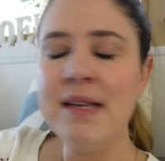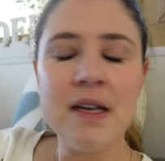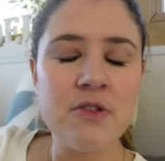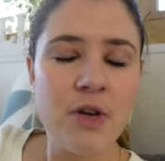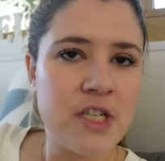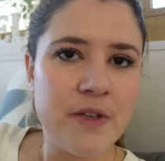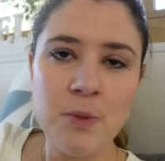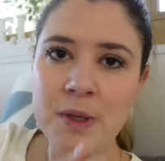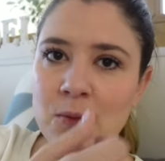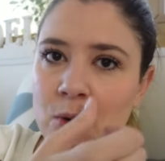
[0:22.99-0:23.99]
Hier soir j'avais
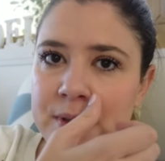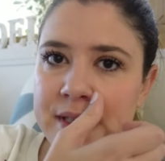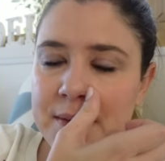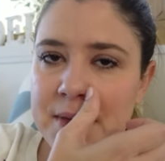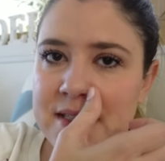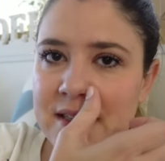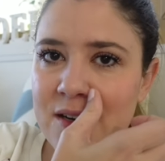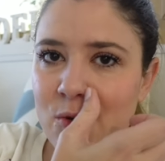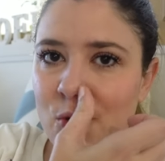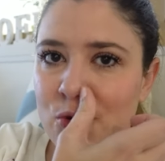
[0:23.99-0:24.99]
complètement oublié mais c'était
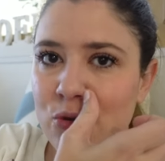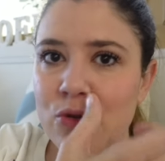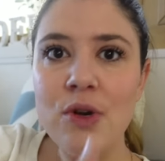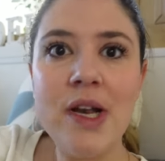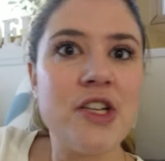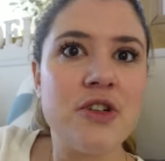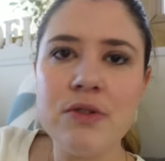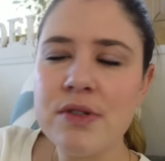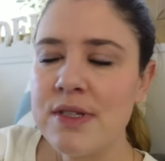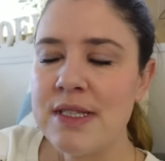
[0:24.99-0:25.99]
le retour de l'agence,